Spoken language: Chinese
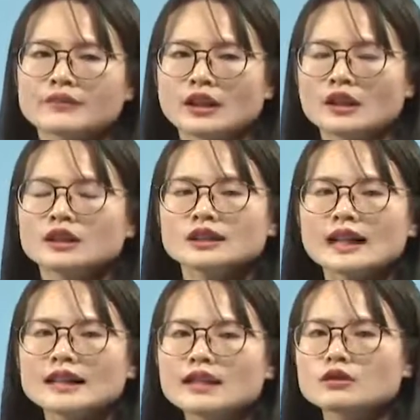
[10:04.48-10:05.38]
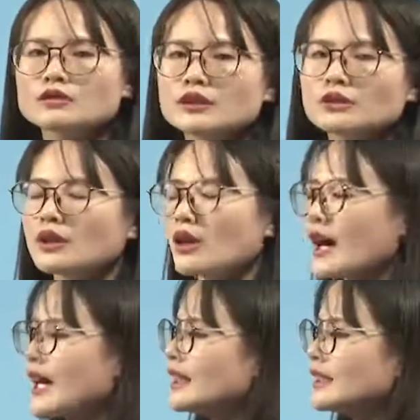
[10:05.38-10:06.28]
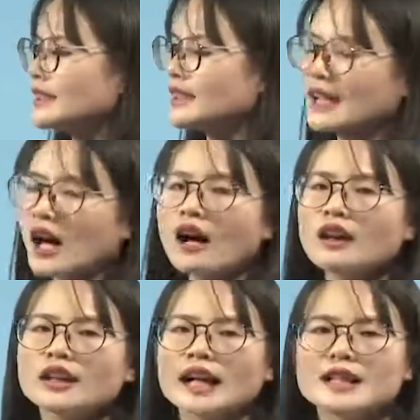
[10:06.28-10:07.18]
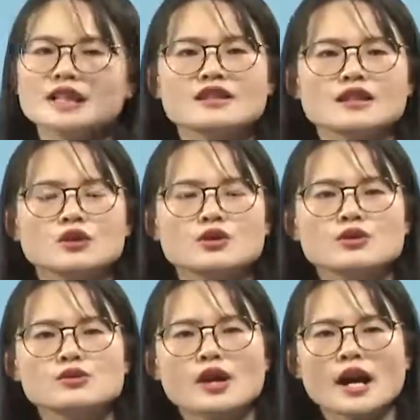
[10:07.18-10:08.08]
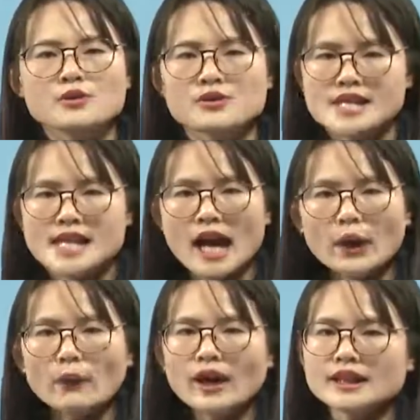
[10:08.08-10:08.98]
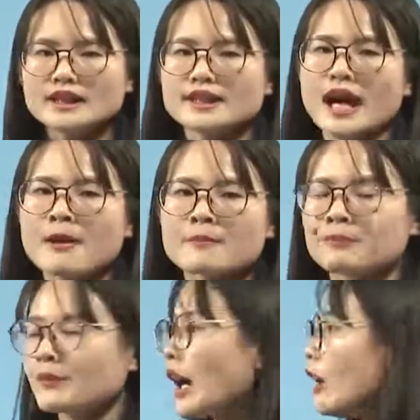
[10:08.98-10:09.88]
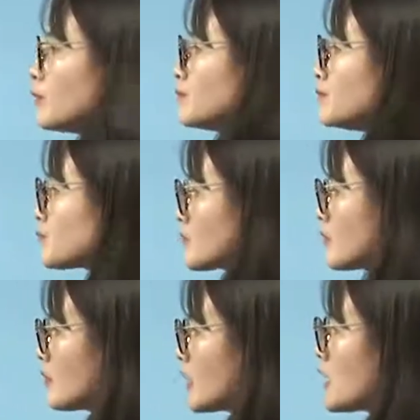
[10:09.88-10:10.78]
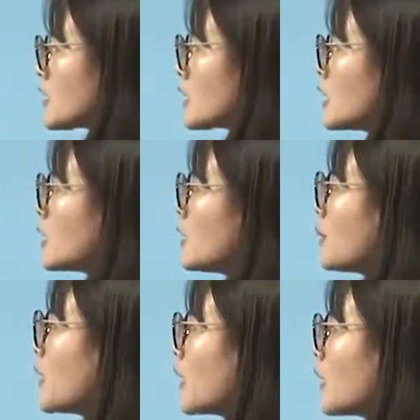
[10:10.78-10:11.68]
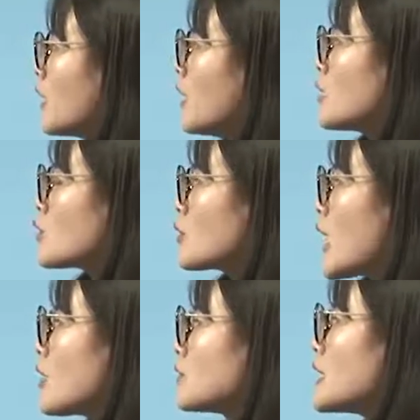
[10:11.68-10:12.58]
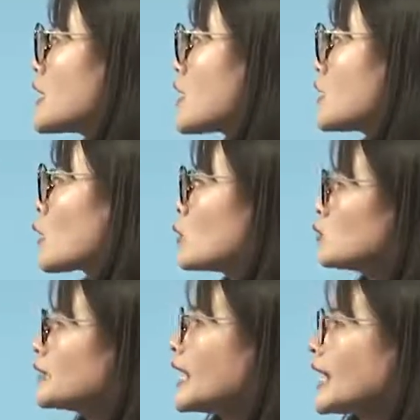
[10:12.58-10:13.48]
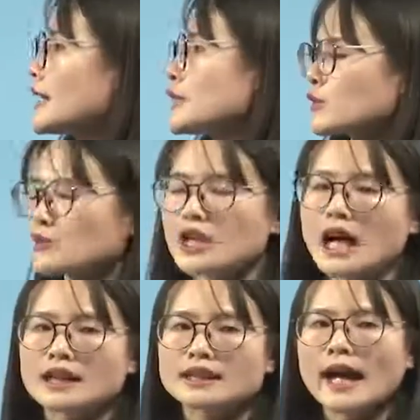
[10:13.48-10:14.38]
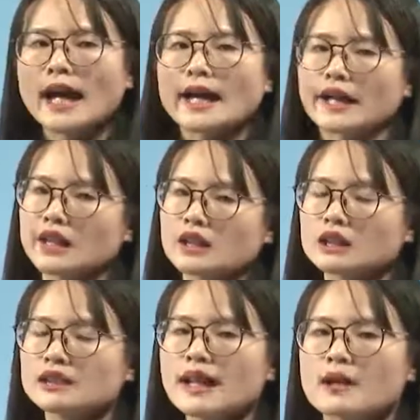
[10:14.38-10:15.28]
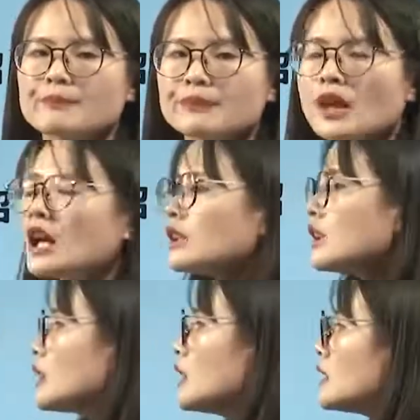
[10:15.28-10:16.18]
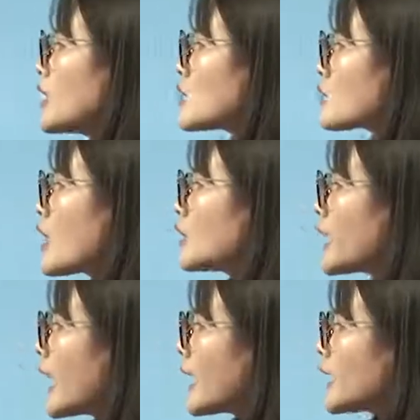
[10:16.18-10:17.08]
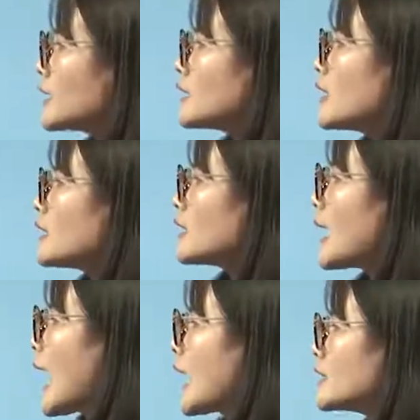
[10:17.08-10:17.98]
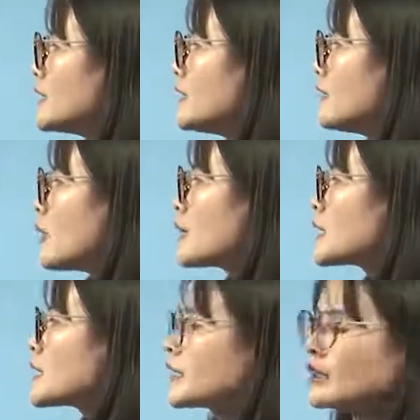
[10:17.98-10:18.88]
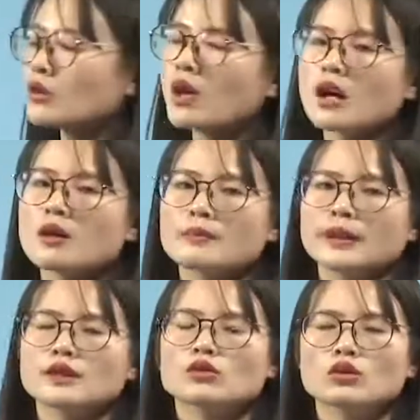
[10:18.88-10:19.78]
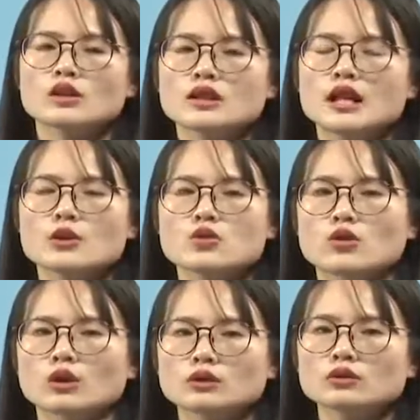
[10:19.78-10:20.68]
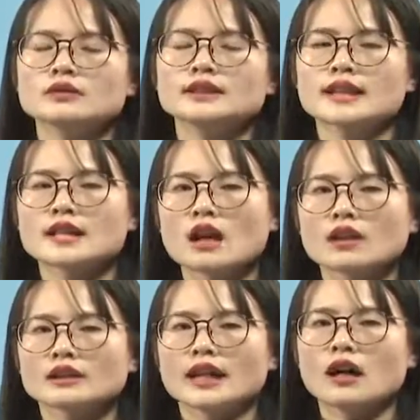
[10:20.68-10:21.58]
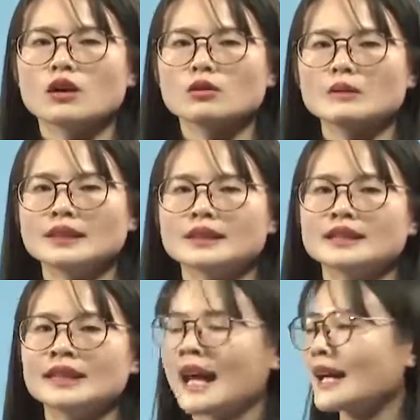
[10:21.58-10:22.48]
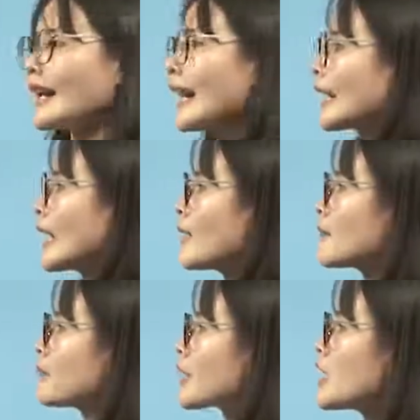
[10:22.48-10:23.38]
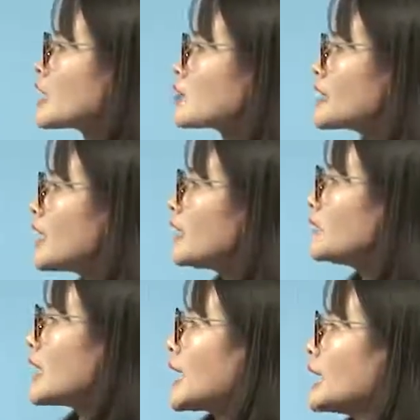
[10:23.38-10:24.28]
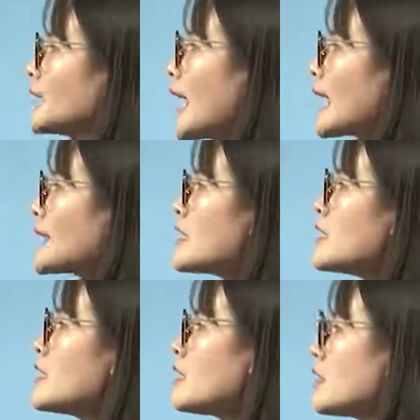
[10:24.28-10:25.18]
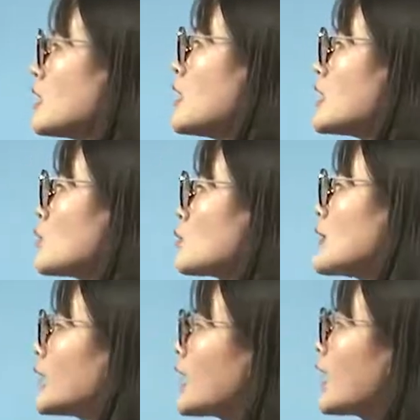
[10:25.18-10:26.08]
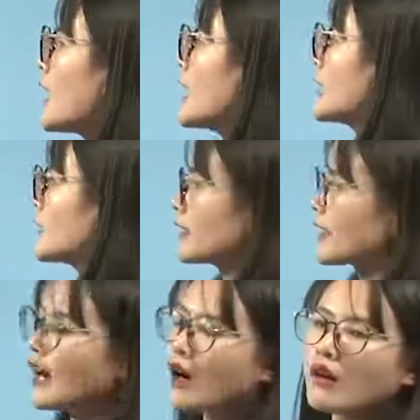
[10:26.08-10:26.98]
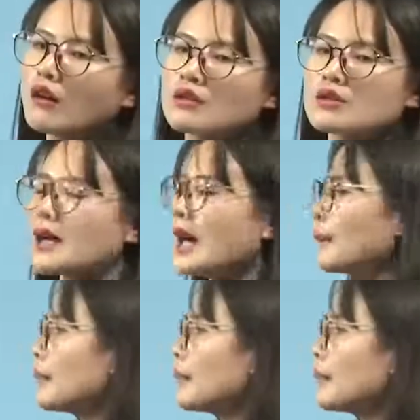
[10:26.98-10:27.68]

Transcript: 那大家有机会的话，一定要按照这个顺序去参观一下。好，整个课本主要介绍的宫殿就是啊太和殿。那它主要太和殿的哪些方面的情况被作者着重介绍了呢？我们一起来看看。首先，它的台基修建的很高，是吧？